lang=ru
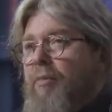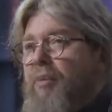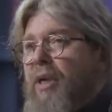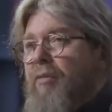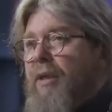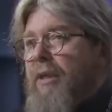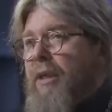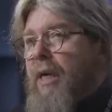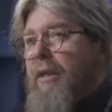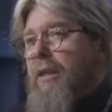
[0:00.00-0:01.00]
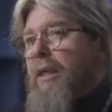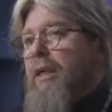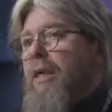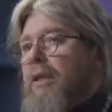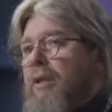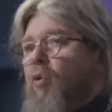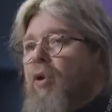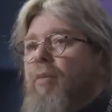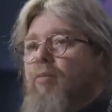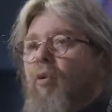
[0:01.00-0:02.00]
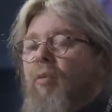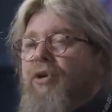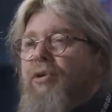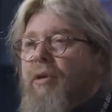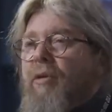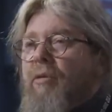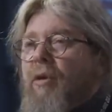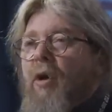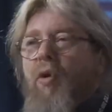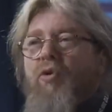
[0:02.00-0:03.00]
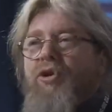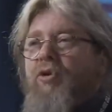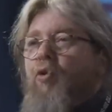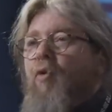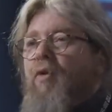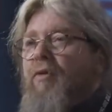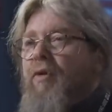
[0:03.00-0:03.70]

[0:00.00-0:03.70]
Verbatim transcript: первые станции скорой помощи, участковые